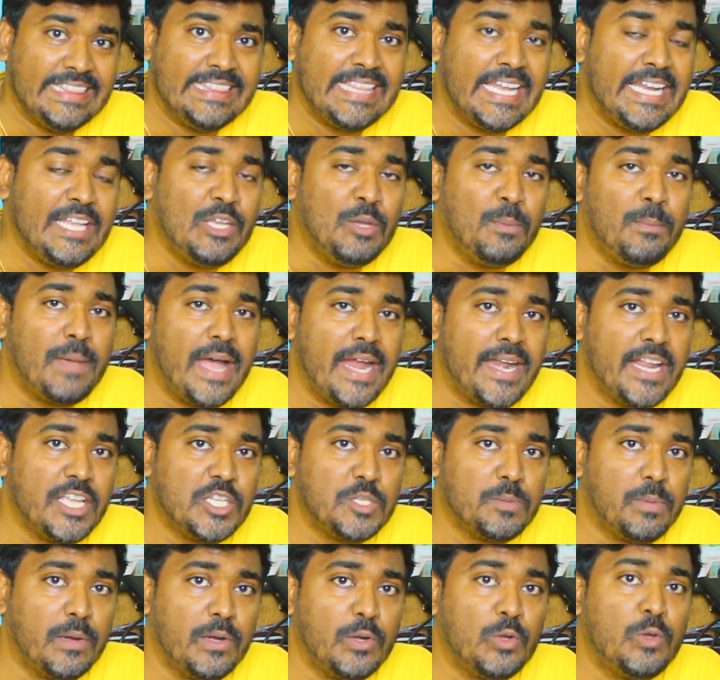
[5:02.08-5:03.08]
இத்தனையும்
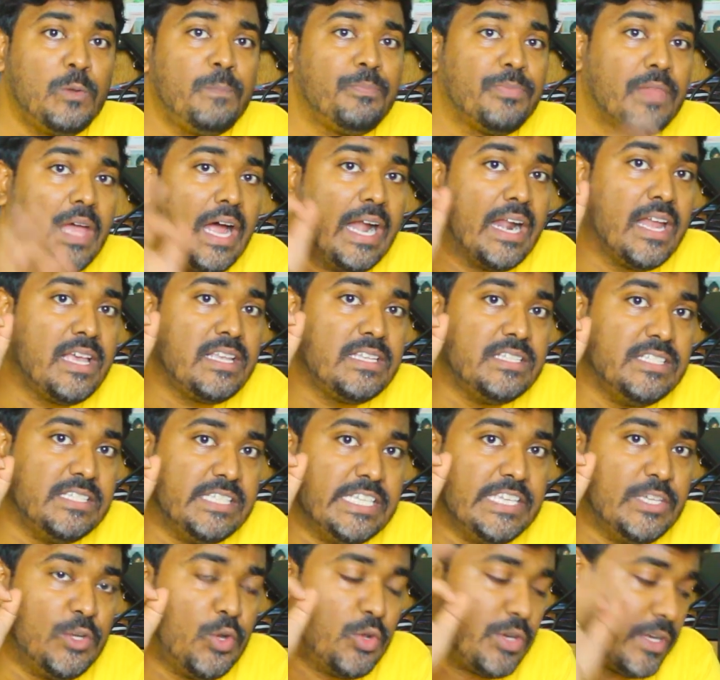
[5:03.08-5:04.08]
மேனேஜ் பண்ணோம் ஆனால்
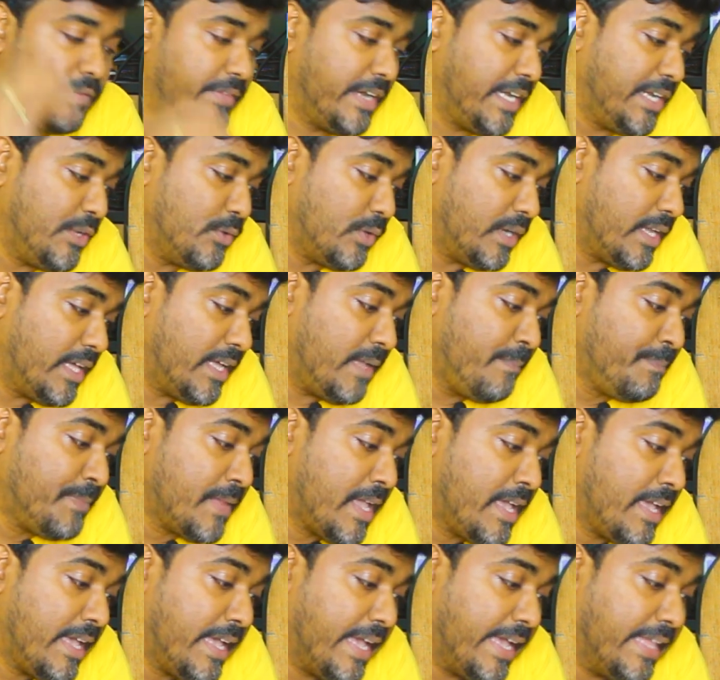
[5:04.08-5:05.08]
ஜீரோ ரெவென்யூவில்
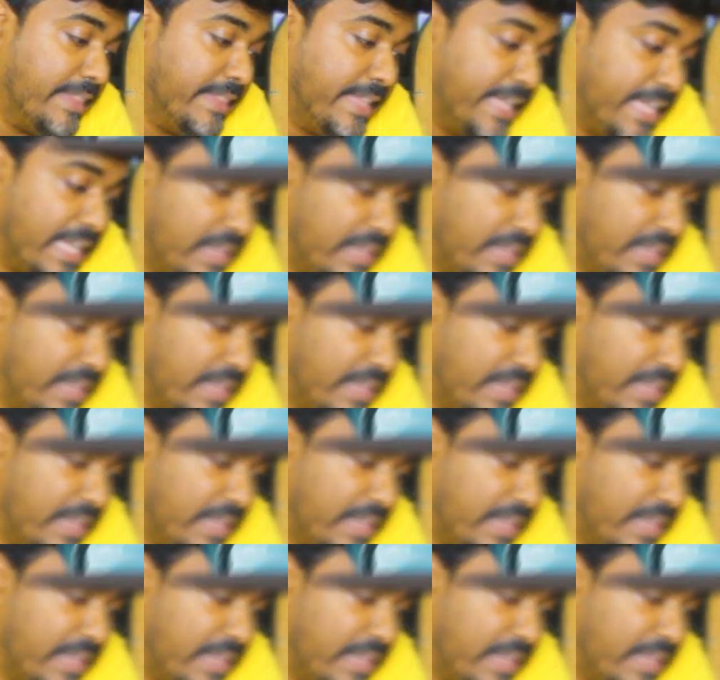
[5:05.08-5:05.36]
இந்த